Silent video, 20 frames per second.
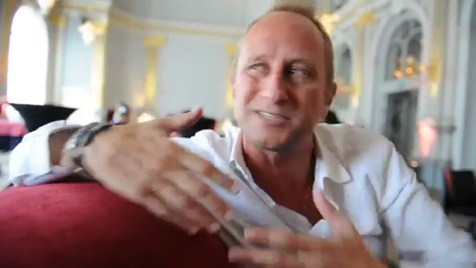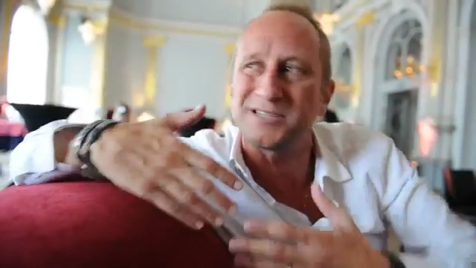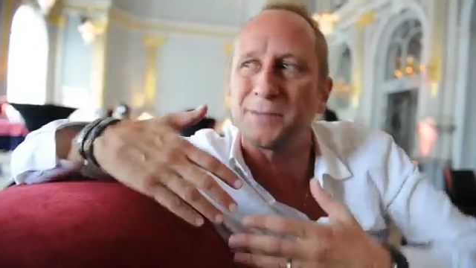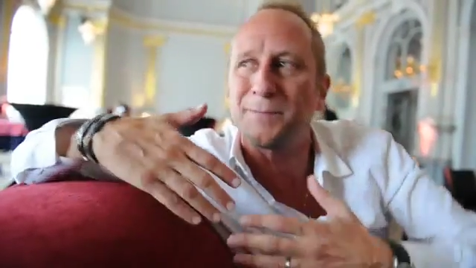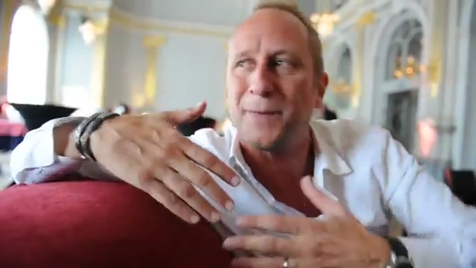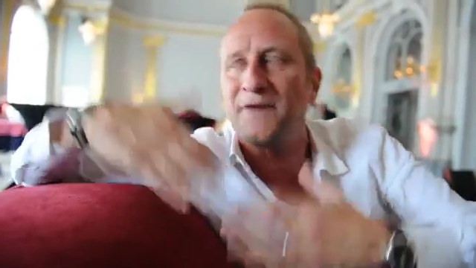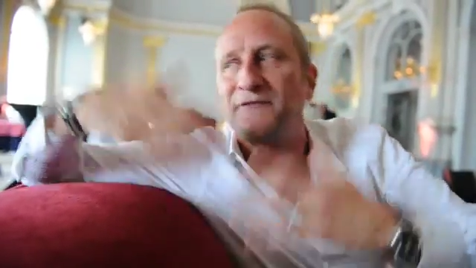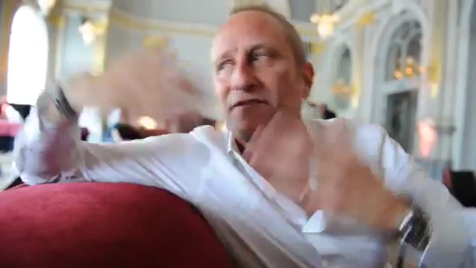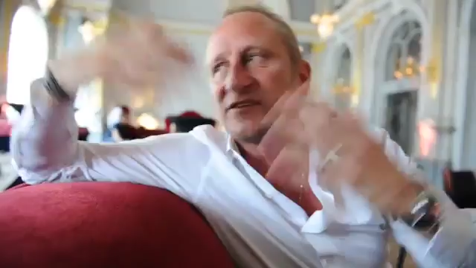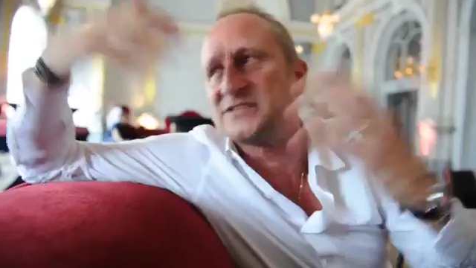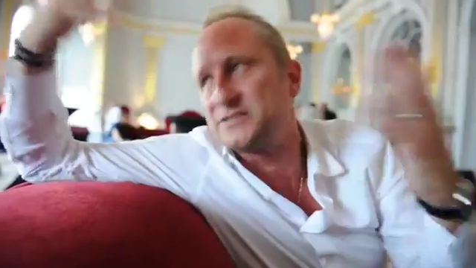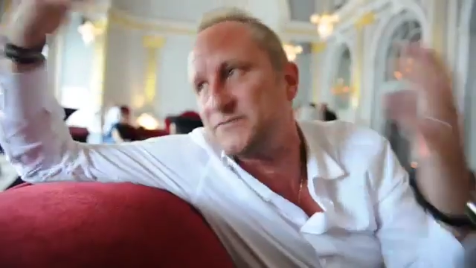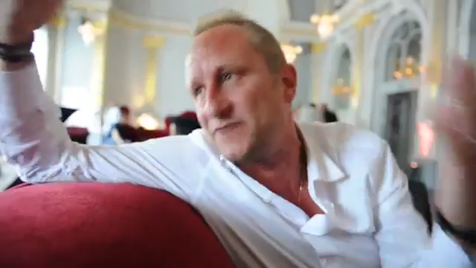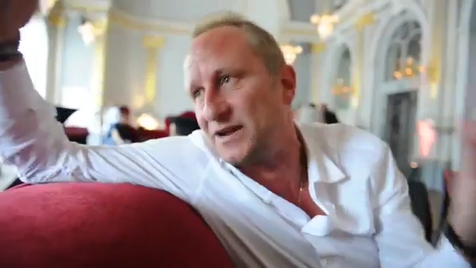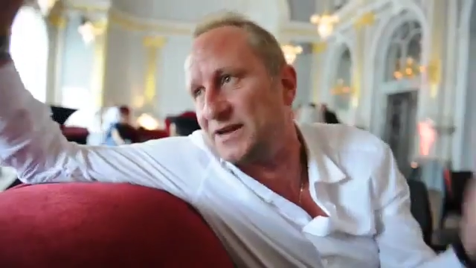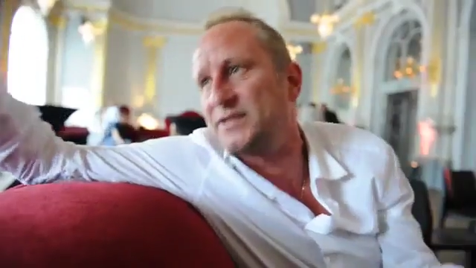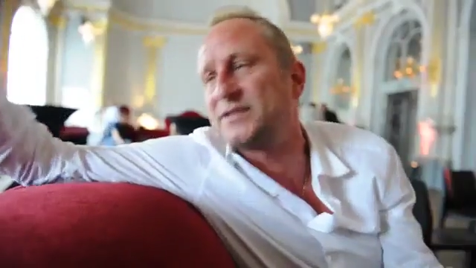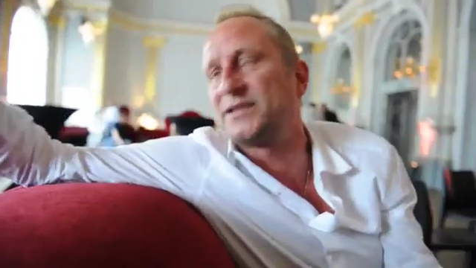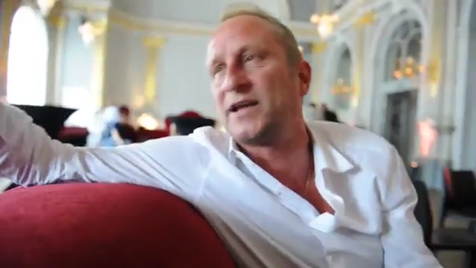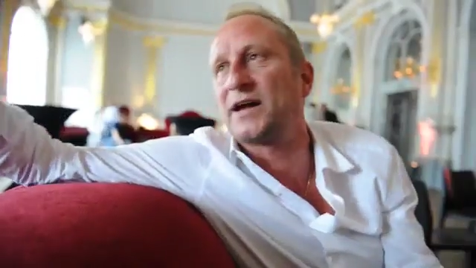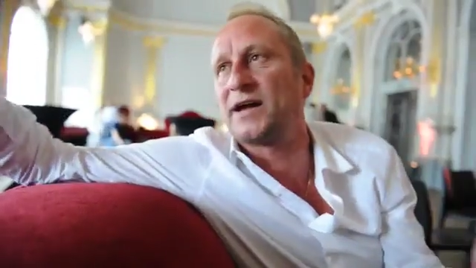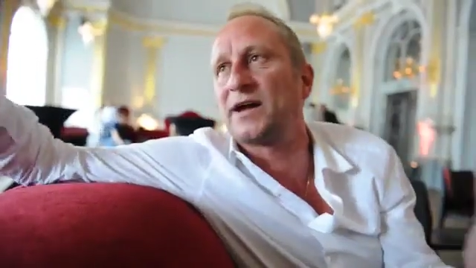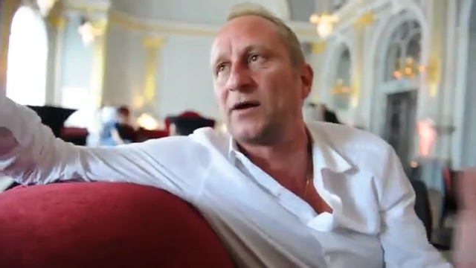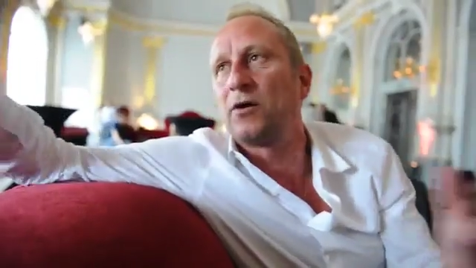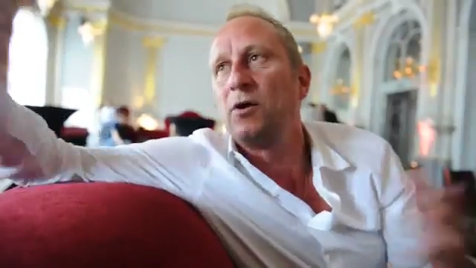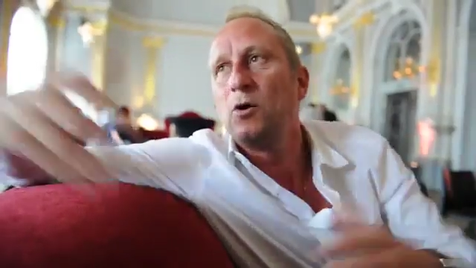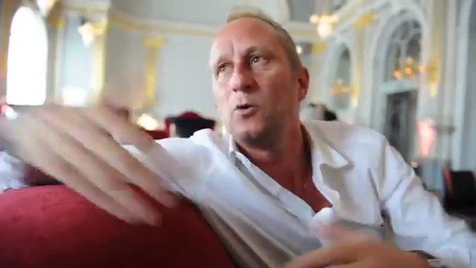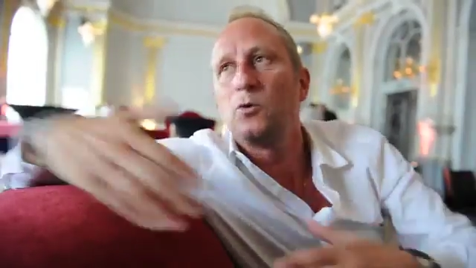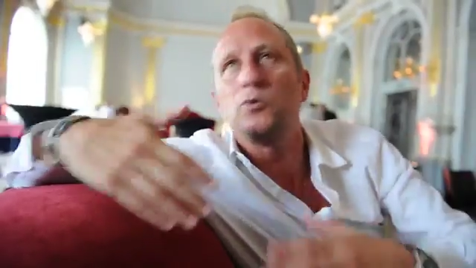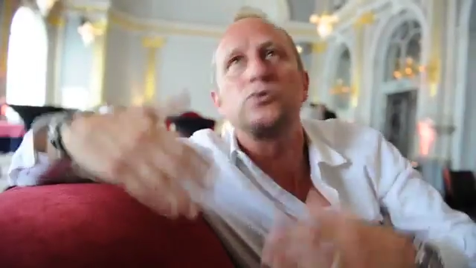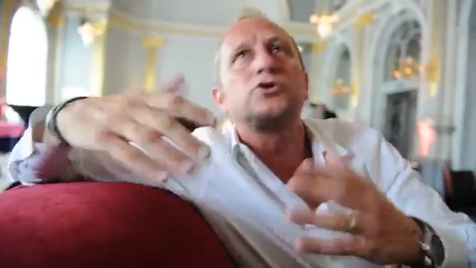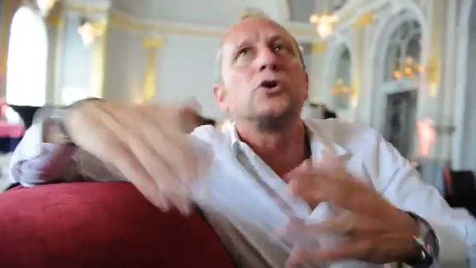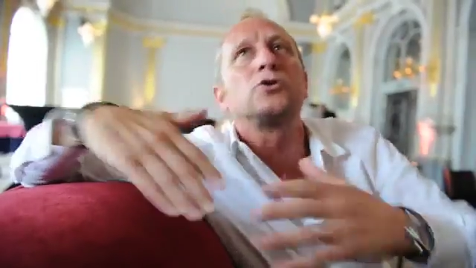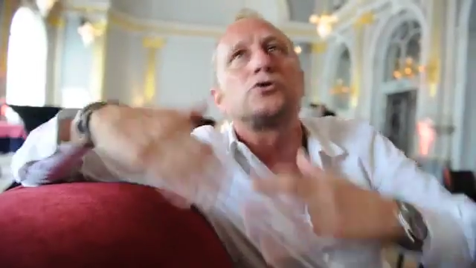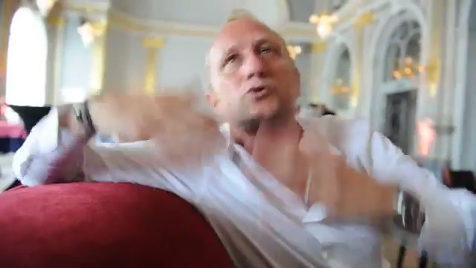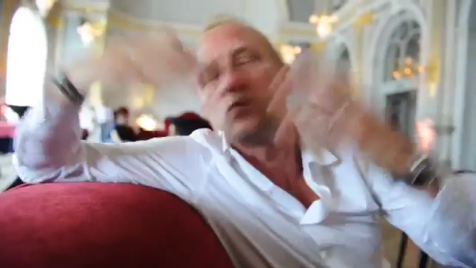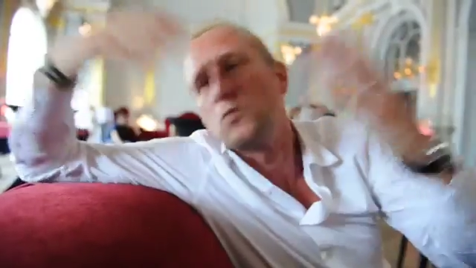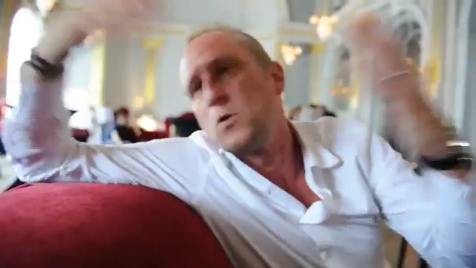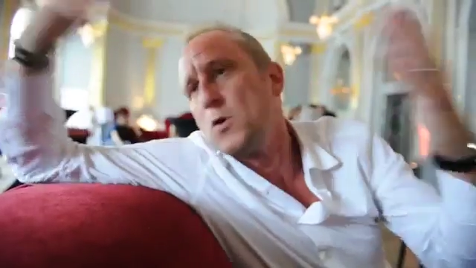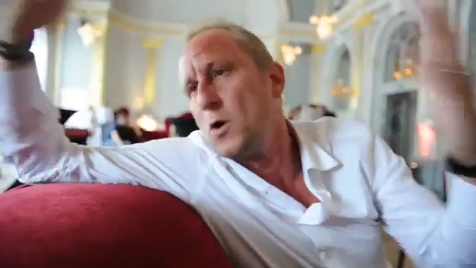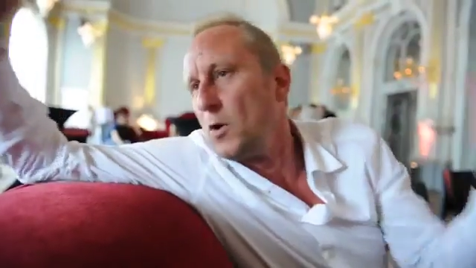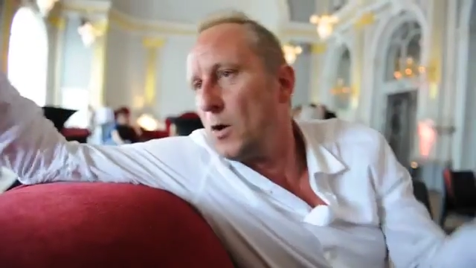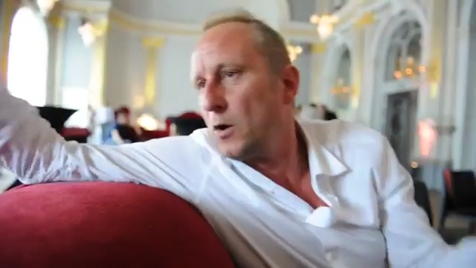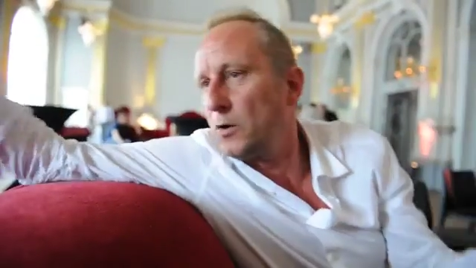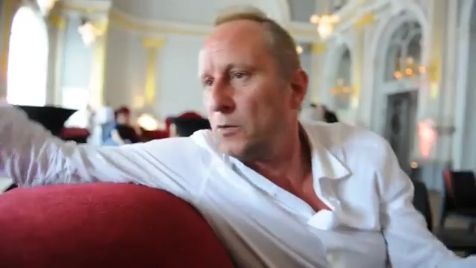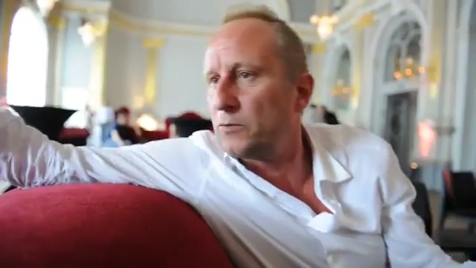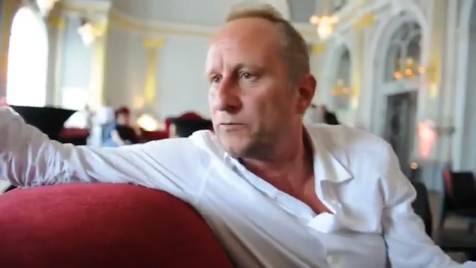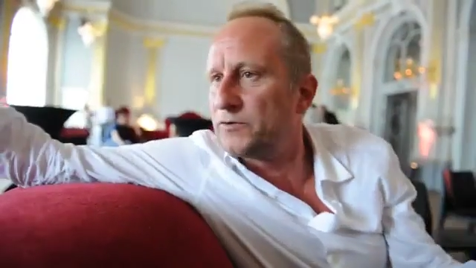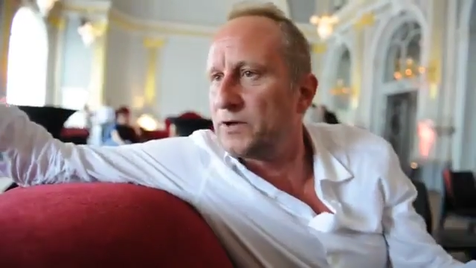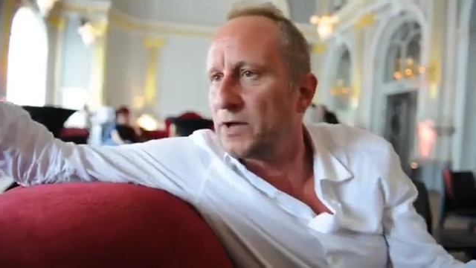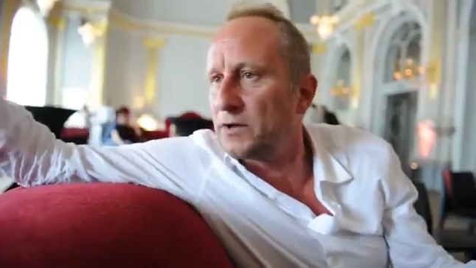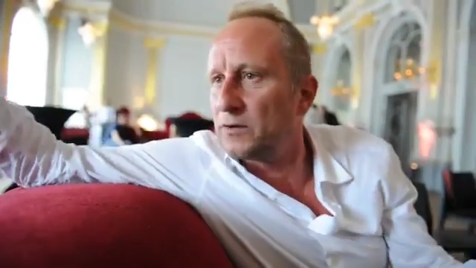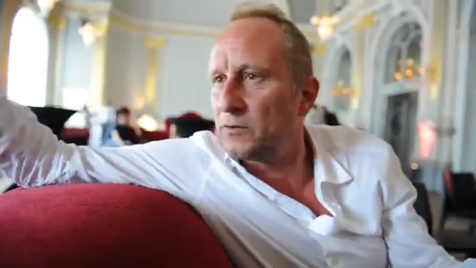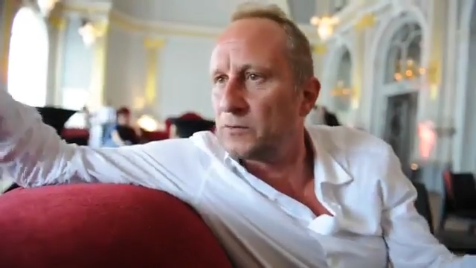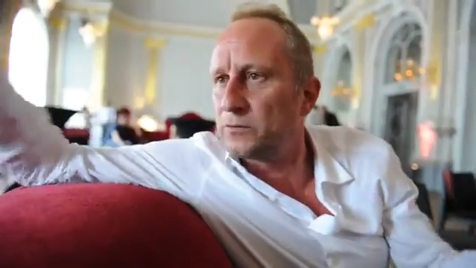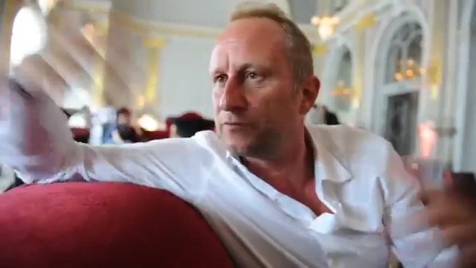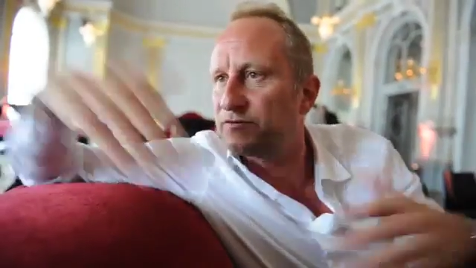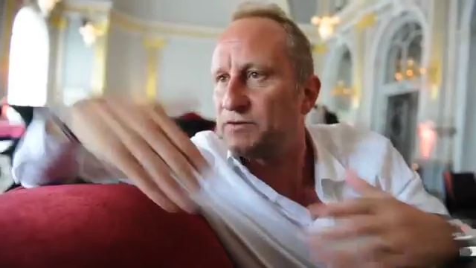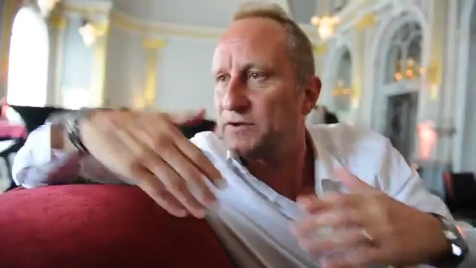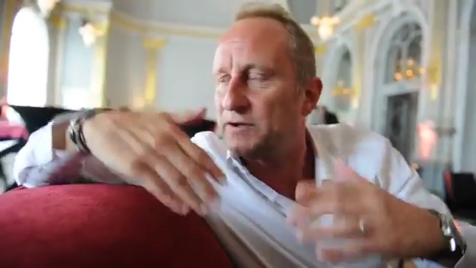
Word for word: C'est pas un festival littéraire au sens où on vient... On,